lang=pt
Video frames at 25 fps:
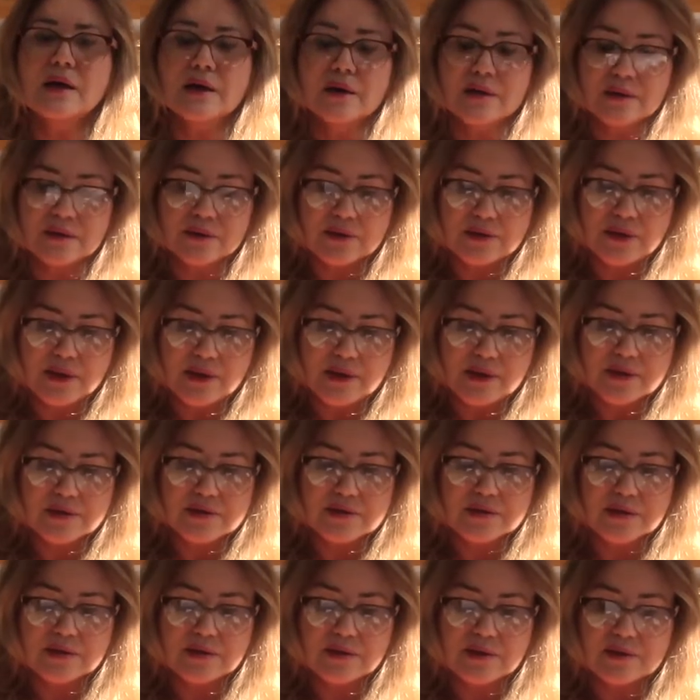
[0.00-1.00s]

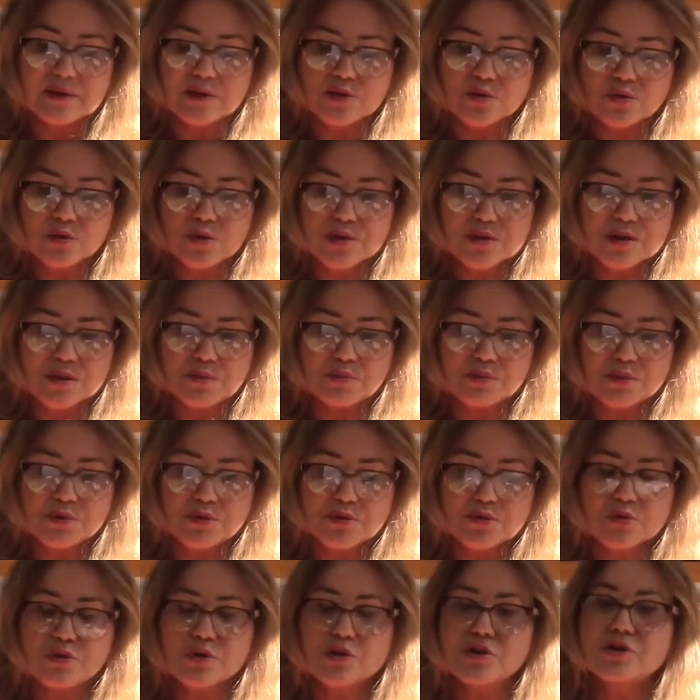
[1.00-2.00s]
grandeza né, das
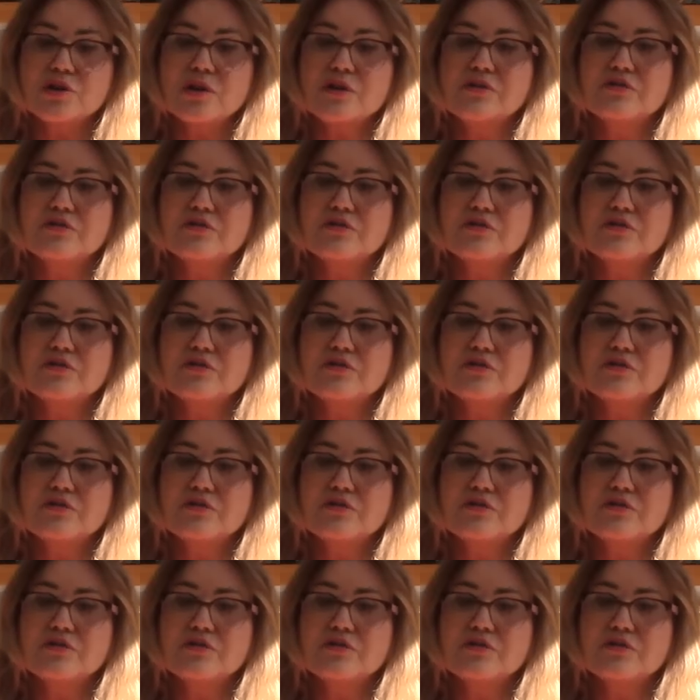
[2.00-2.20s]
concepções da